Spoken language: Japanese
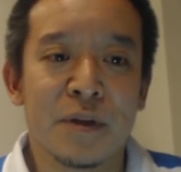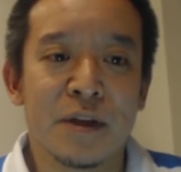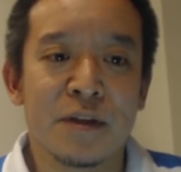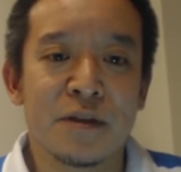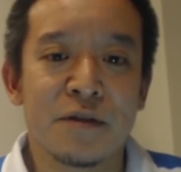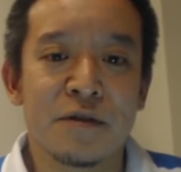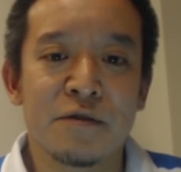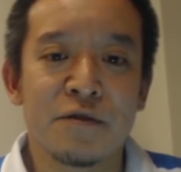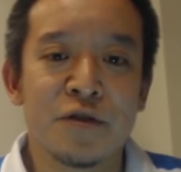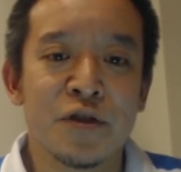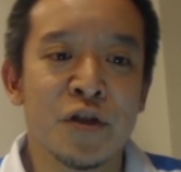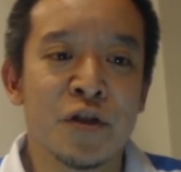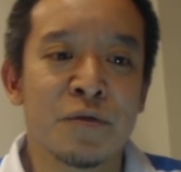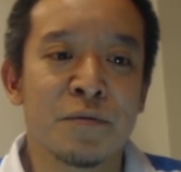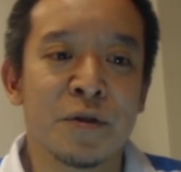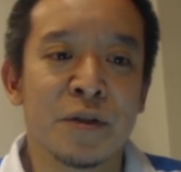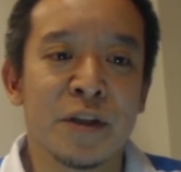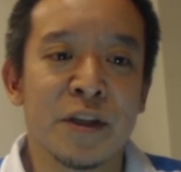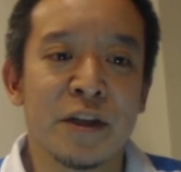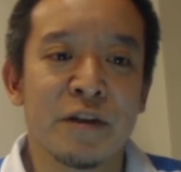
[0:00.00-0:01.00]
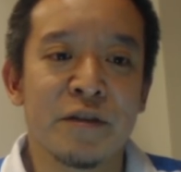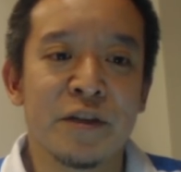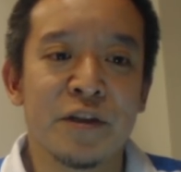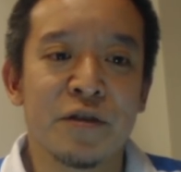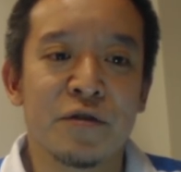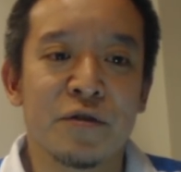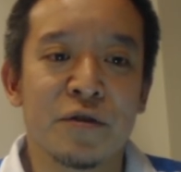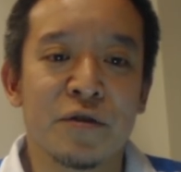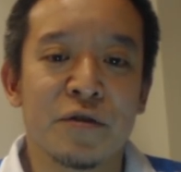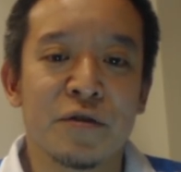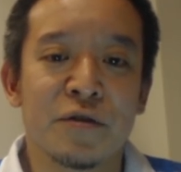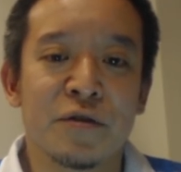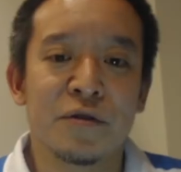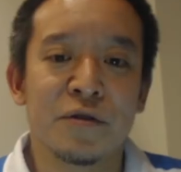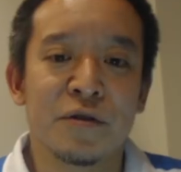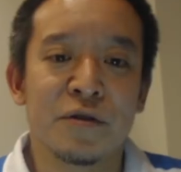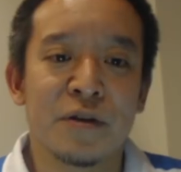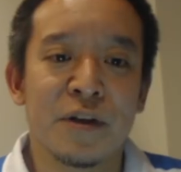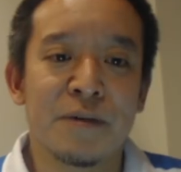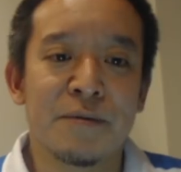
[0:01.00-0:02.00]
数字を持ってる人
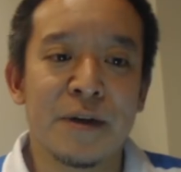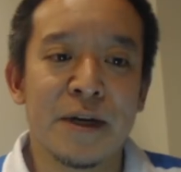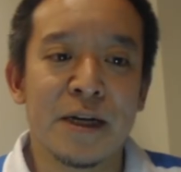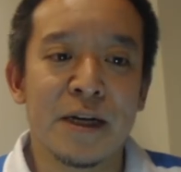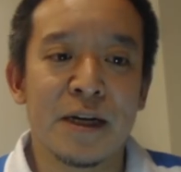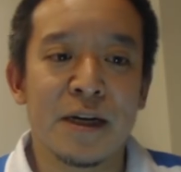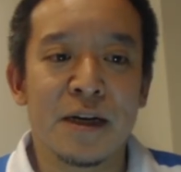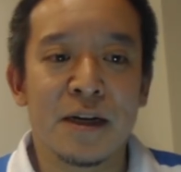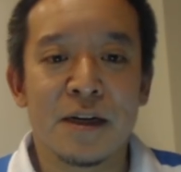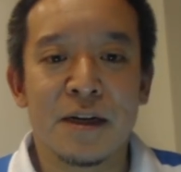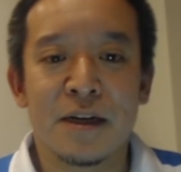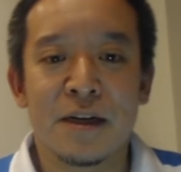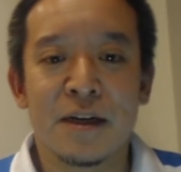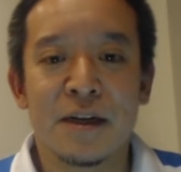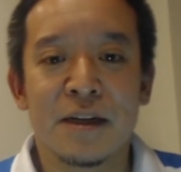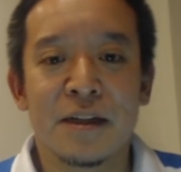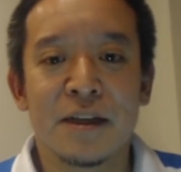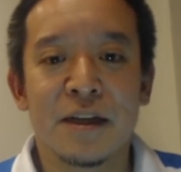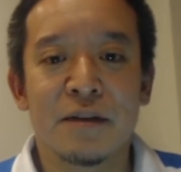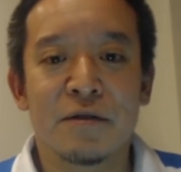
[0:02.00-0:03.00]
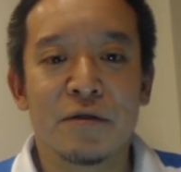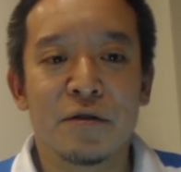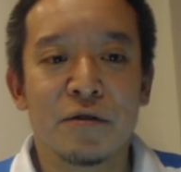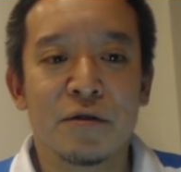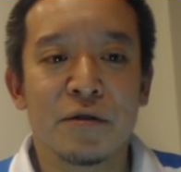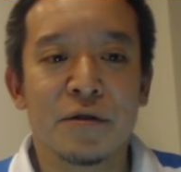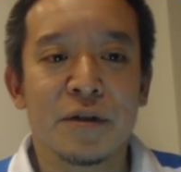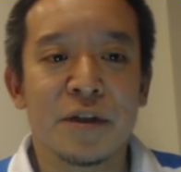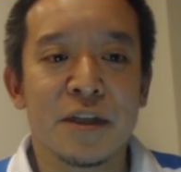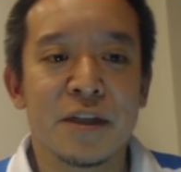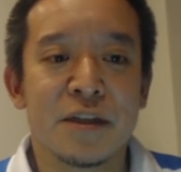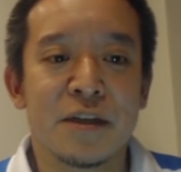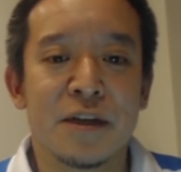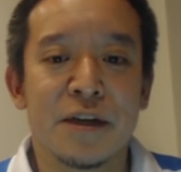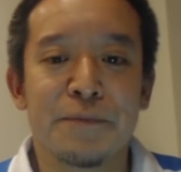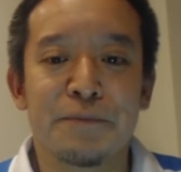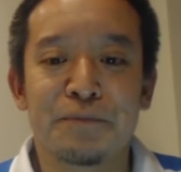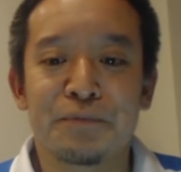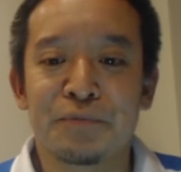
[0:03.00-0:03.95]
の名前が出るとですね